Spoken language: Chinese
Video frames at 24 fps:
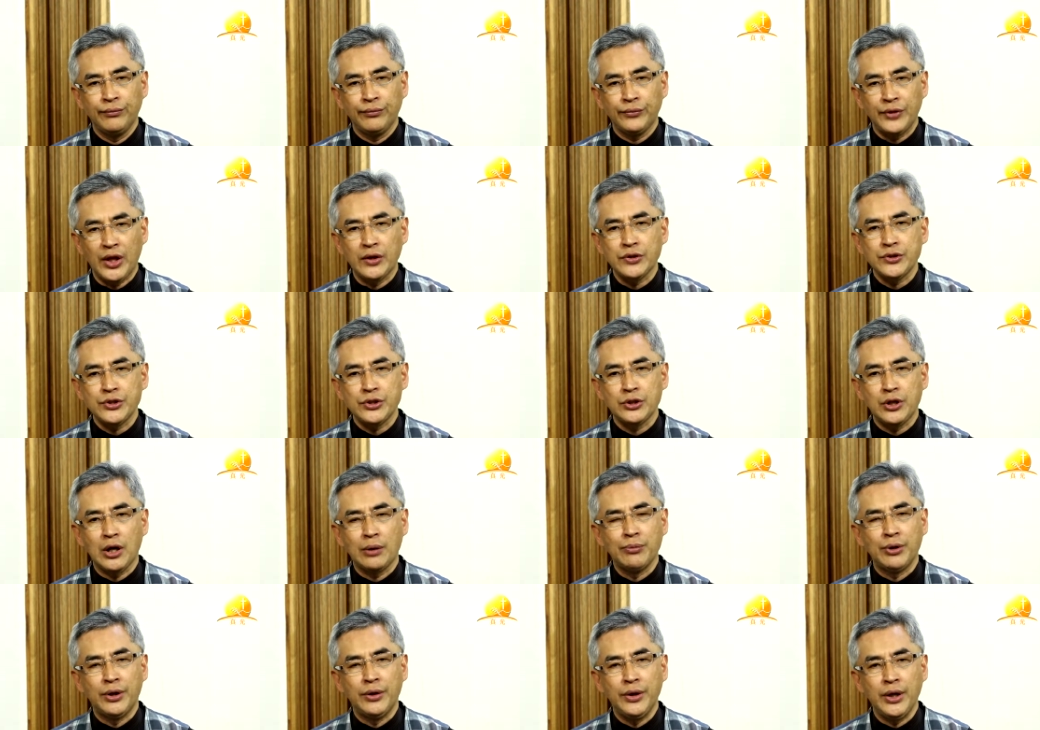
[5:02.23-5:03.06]
但是
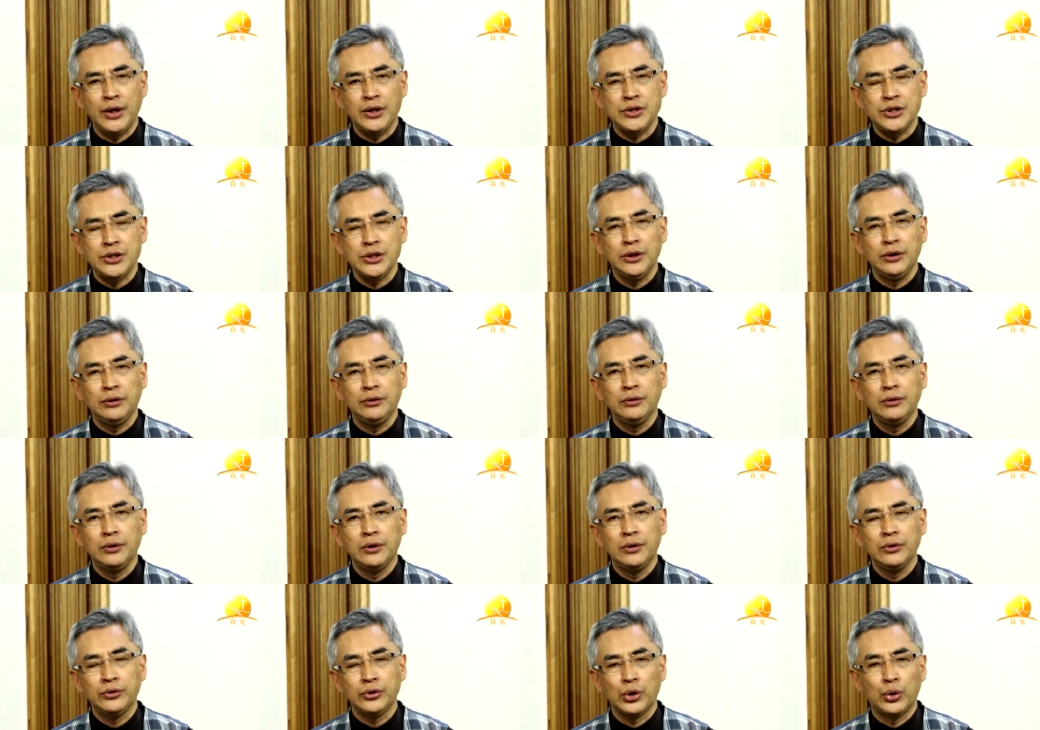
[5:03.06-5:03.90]
他们内心
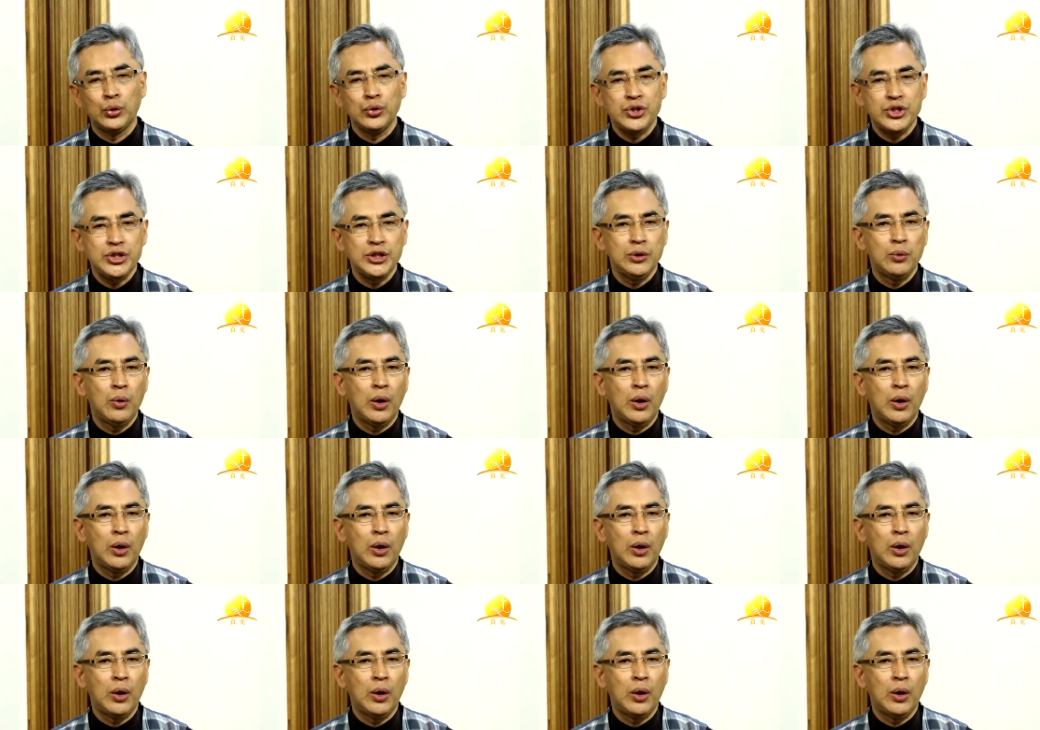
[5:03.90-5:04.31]
都寄